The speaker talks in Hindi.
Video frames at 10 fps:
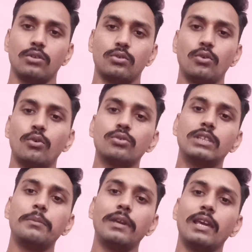तो
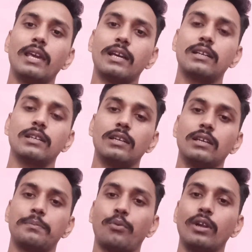उसी में एक
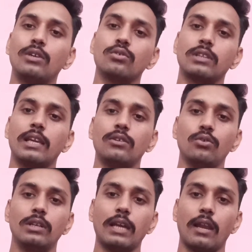पॉइंट होता है
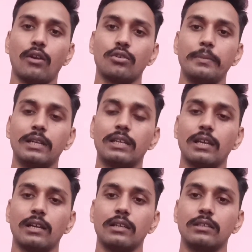यूनिट अलाटमेंट
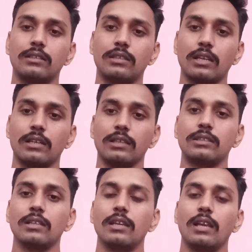के
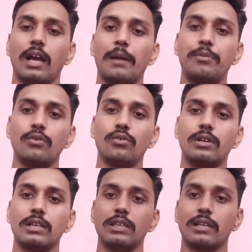अंतर्गत आप लोगों
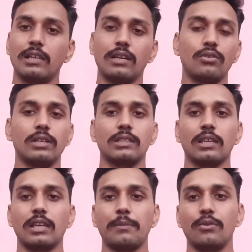का ये क्लियर हो
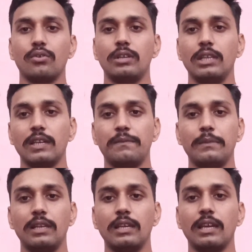जाता है कि आप लोगों को डीएफ
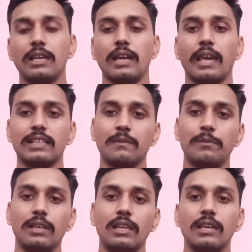मिली है या एसएफ
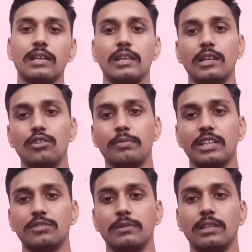मिली है या रेडियो
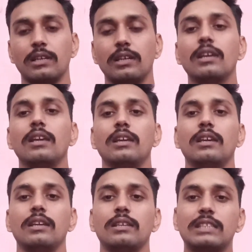ब्रांच मिली है
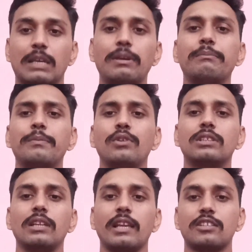ये सभी एम
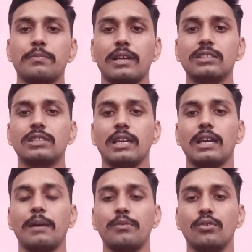पुलिस की नेक्स्ट ब्रांच
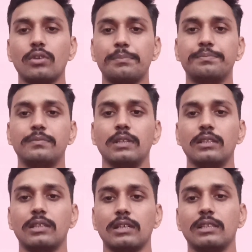हैं आप लोगों को
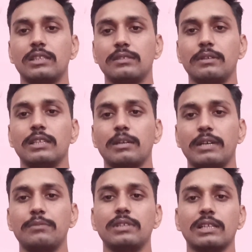तक इनकी इनके
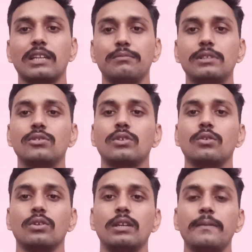बारे में जानकारी मिल
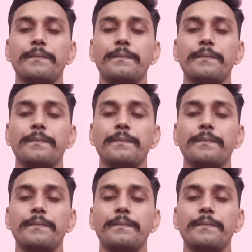चुकी होगी